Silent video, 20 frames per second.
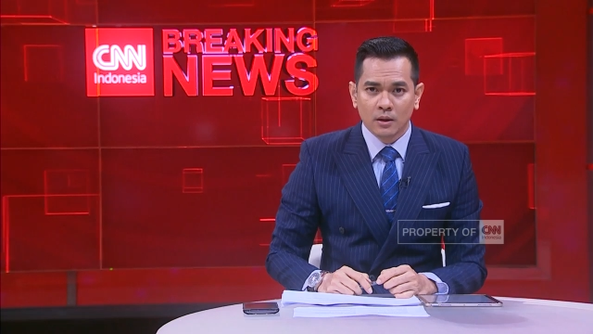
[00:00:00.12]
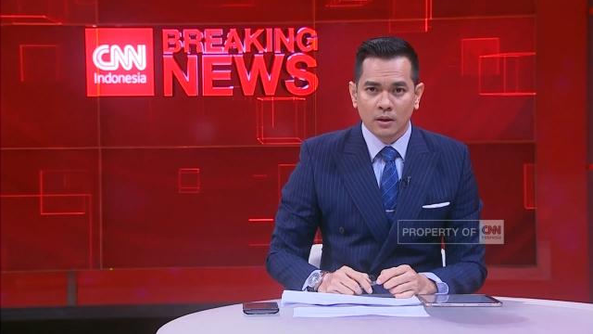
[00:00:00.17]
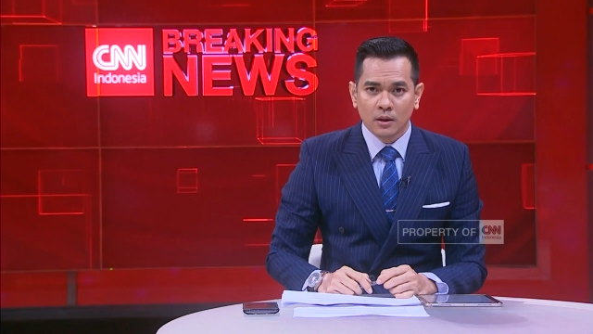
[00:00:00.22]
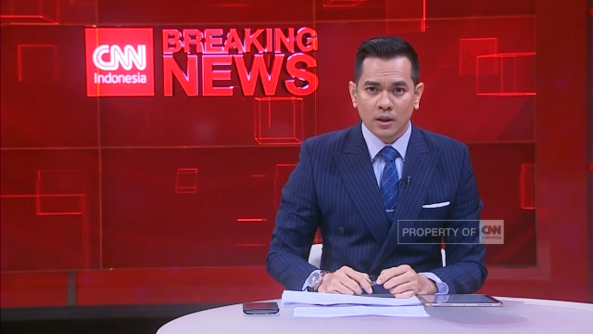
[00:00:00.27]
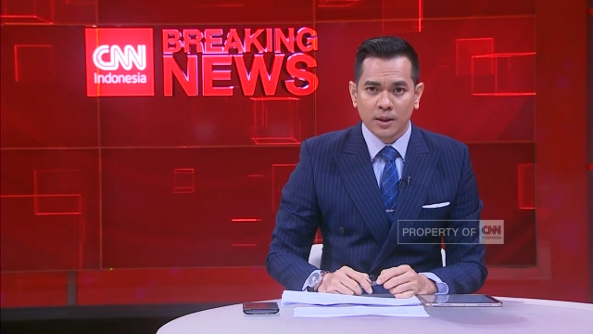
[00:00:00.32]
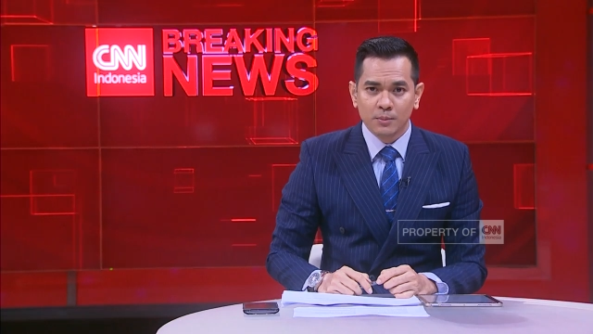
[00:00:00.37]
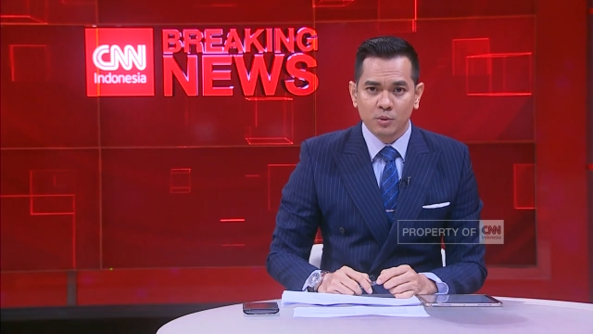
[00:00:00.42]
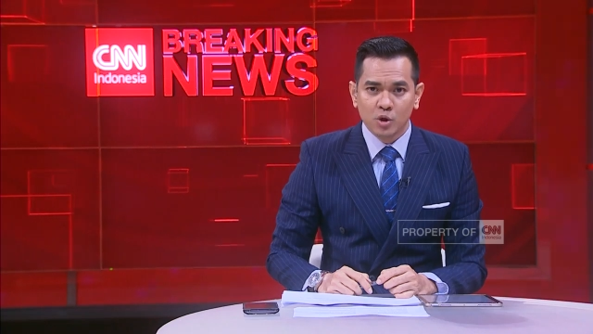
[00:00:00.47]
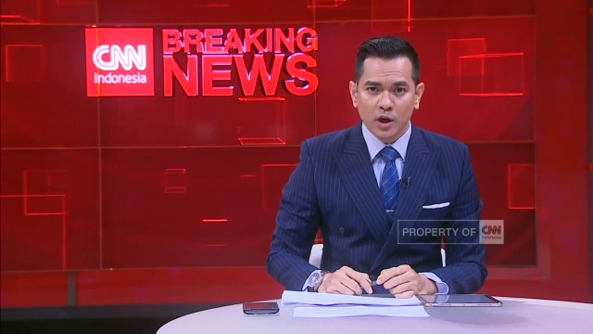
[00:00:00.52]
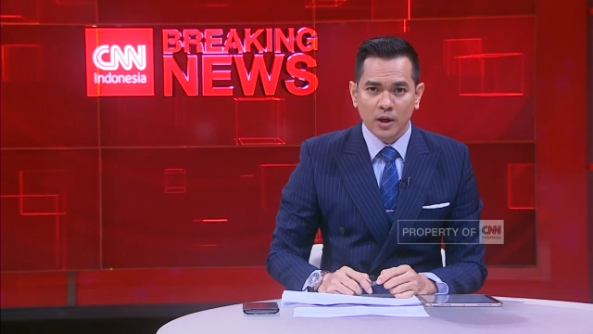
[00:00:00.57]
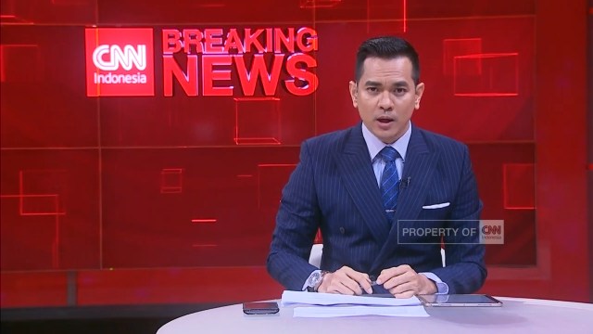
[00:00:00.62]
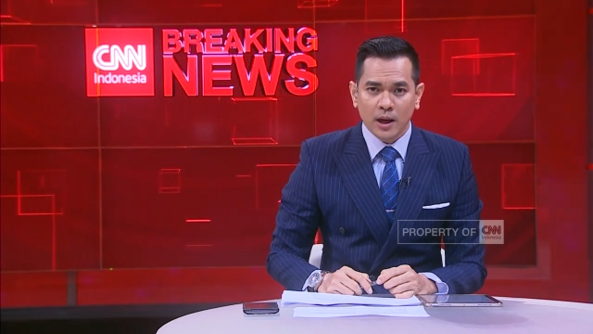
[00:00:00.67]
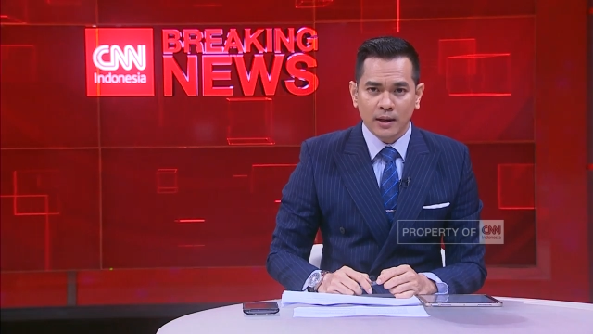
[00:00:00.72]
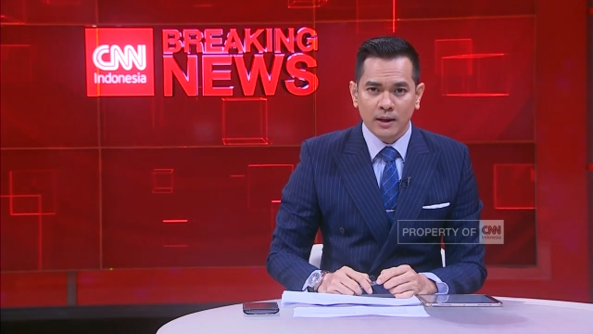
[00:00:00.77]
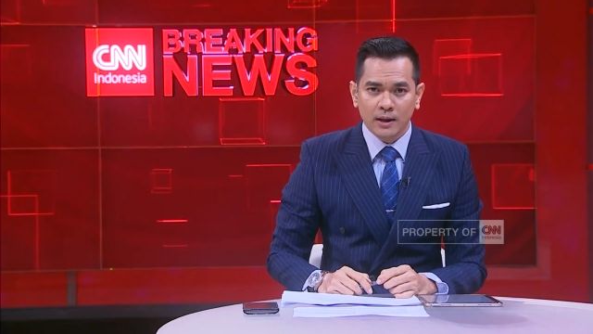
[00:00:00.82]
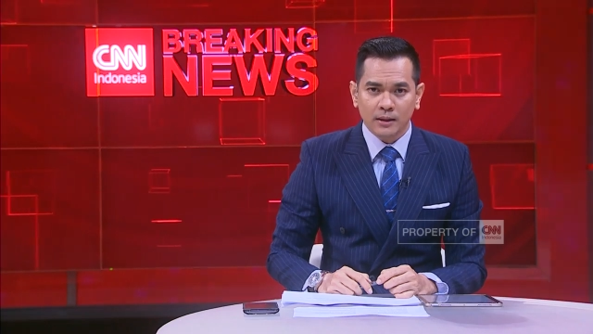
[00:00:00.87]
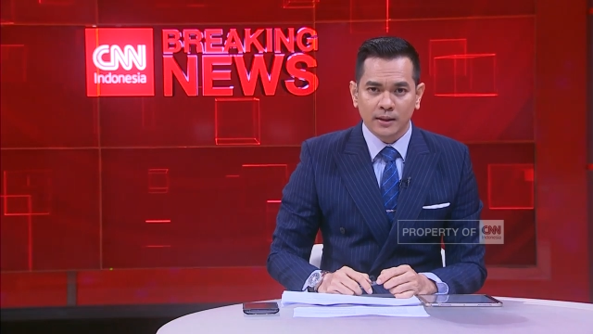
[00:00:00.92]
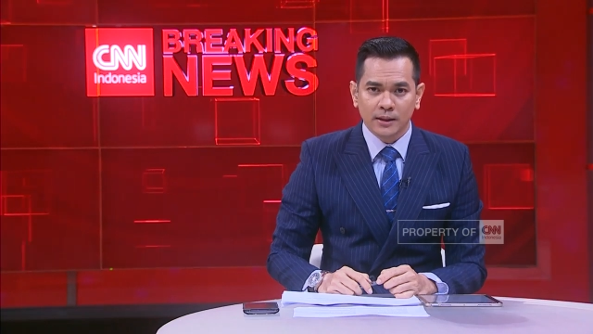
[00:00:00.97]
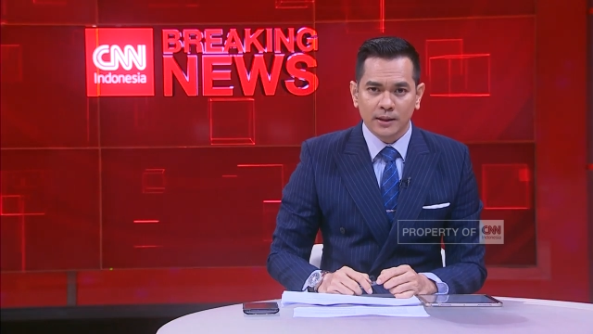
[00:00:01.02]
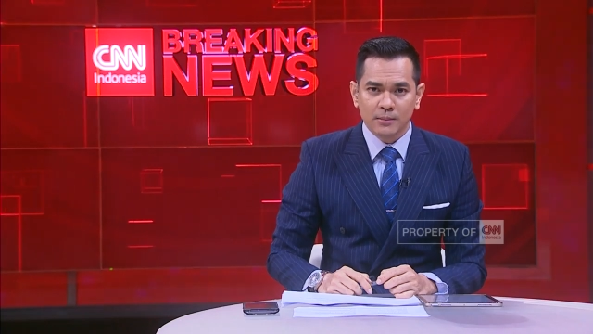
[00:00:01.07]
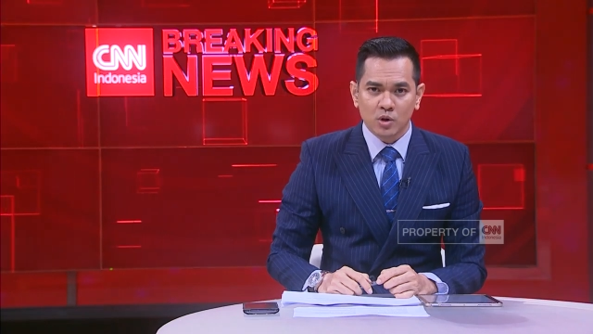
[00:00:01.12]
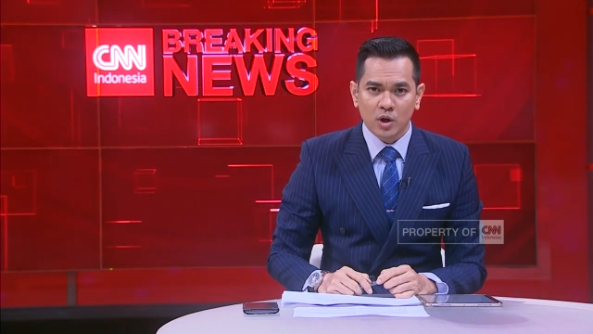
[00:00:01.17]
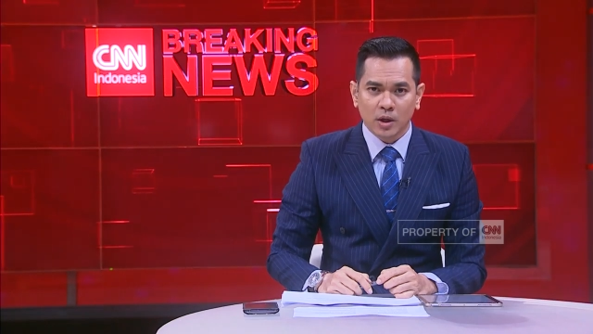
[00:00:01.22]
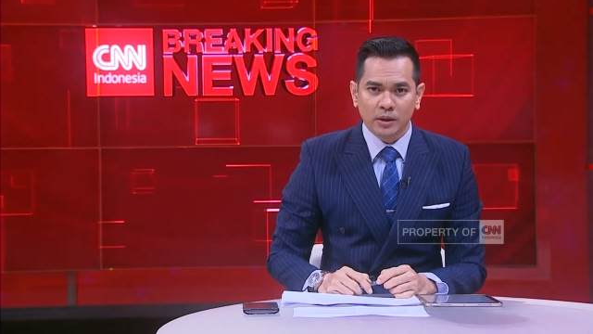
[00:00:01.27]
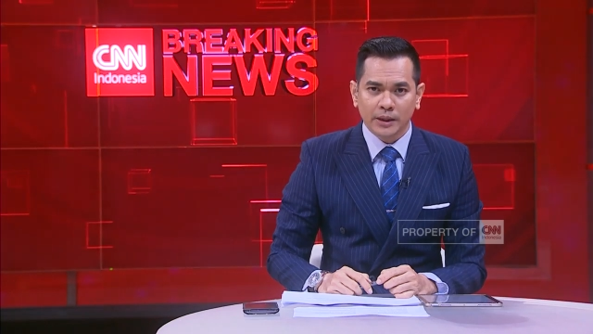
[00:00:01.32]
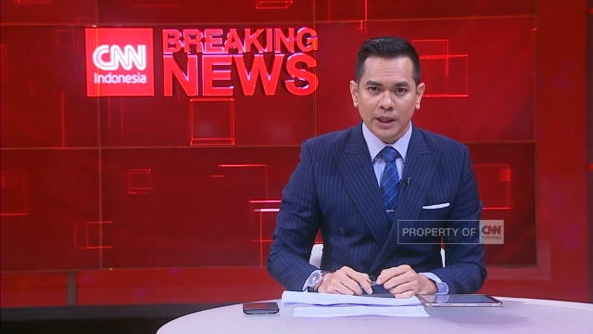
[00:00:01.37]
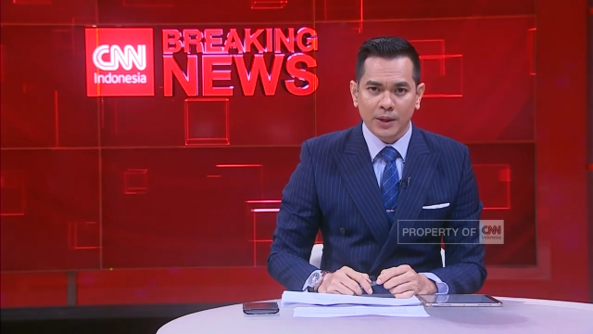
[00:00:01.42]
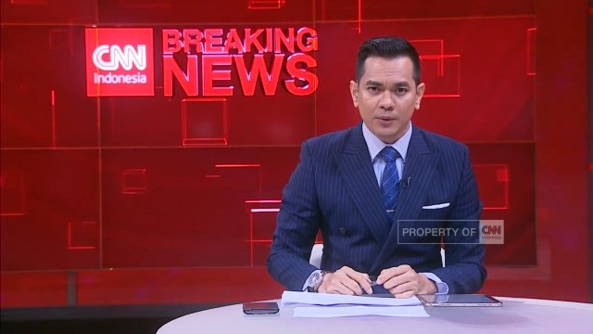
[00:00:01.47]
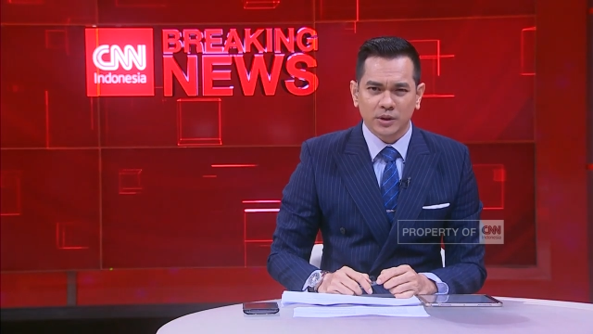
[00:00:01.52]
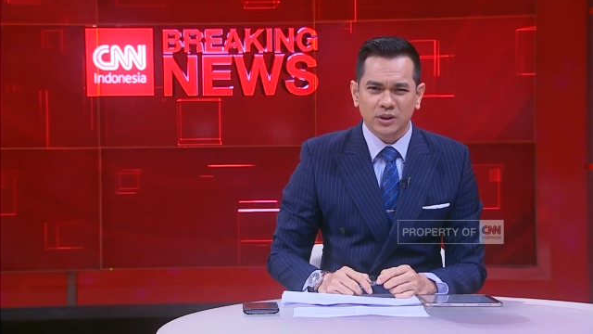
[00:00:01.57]
Ibu dan anak ditemukan
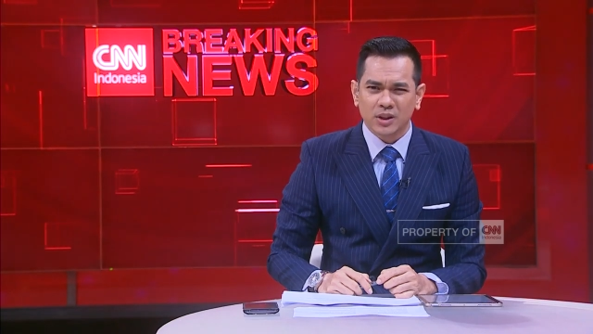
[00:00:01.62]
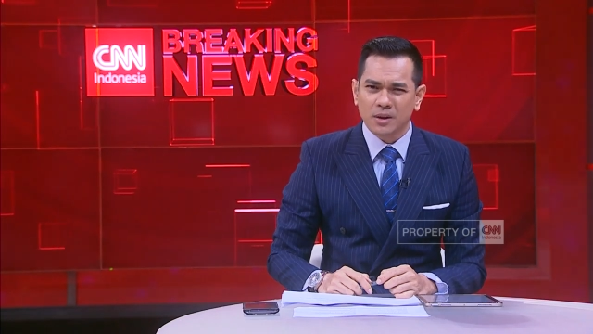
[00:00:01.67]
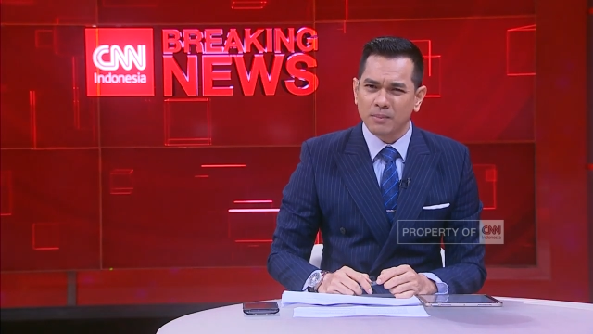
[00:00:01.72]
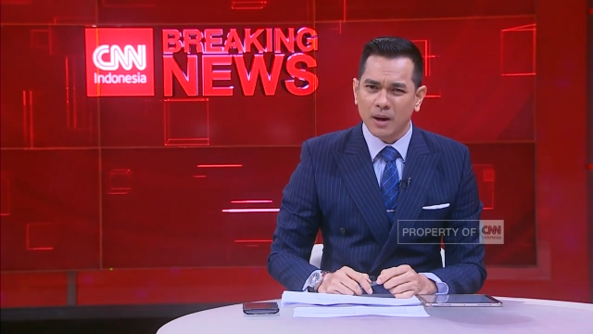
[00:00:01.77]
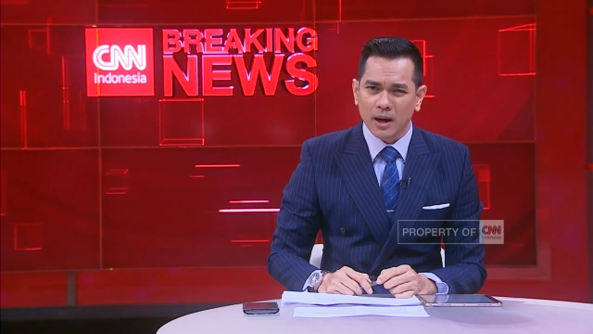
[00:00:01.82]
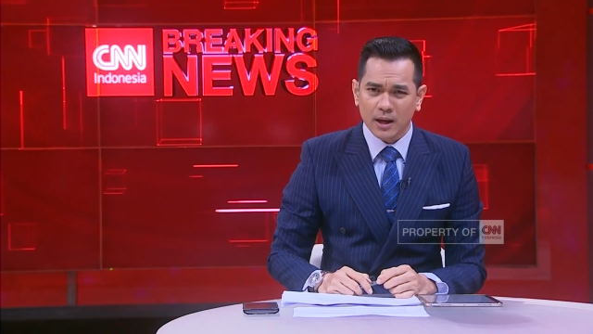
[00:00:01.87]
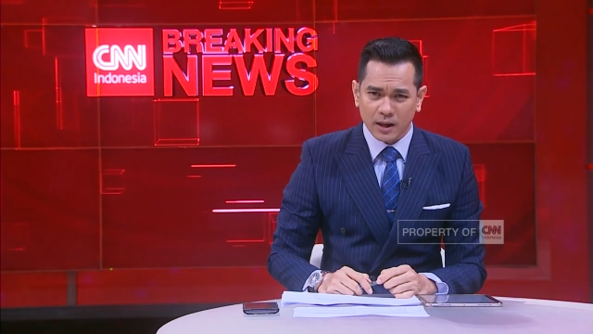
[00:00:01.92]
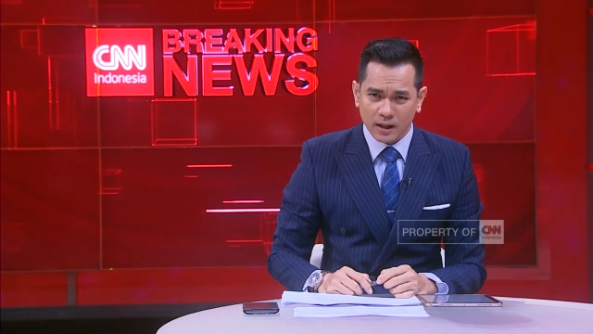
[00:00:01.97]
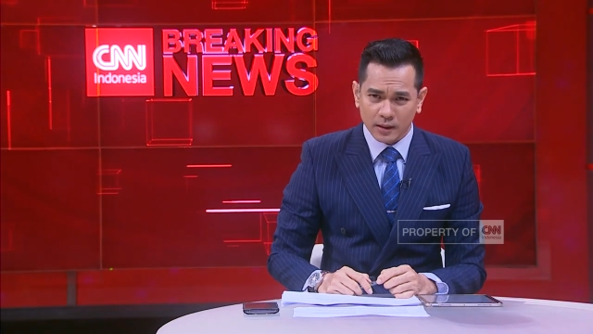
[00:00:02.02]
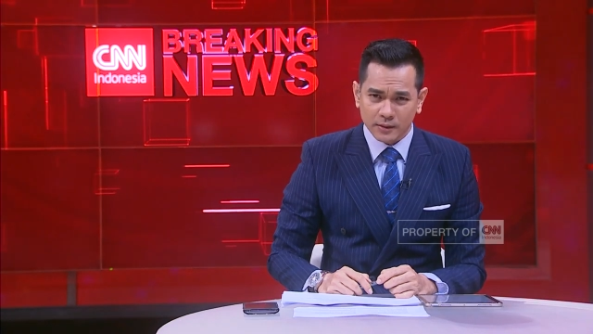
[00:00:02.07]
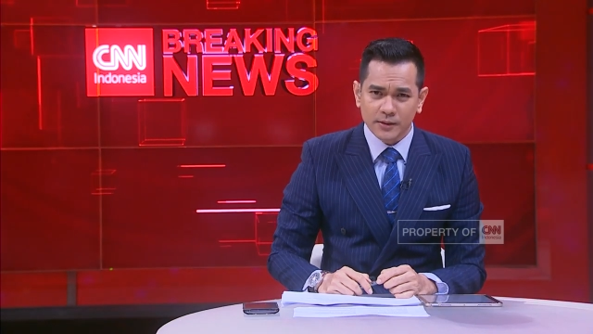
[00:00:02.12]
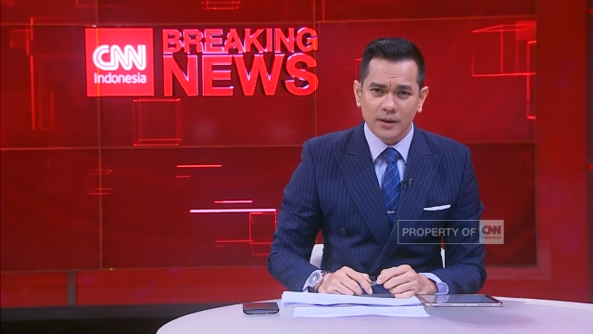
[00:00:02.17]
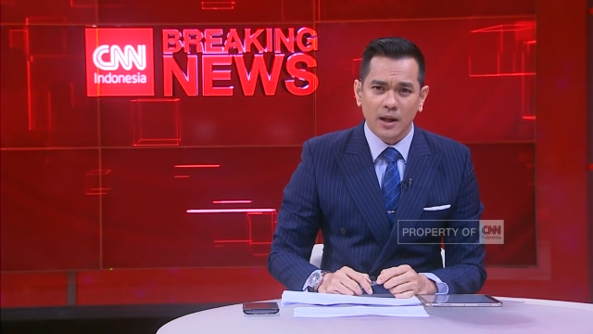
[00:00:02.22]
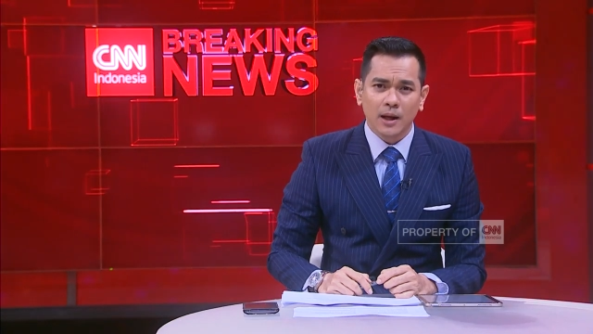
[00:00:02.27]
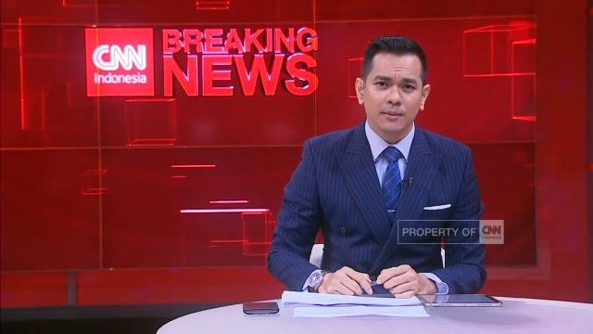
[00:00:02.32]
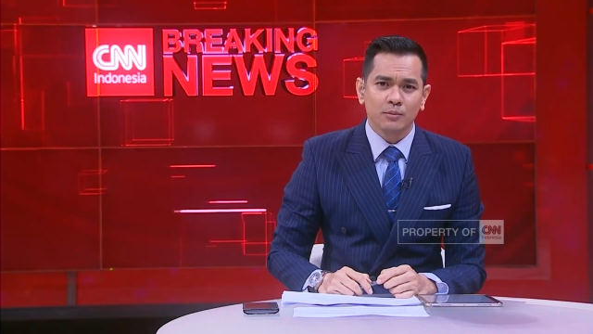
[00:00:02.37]
tewas terbakar di dalam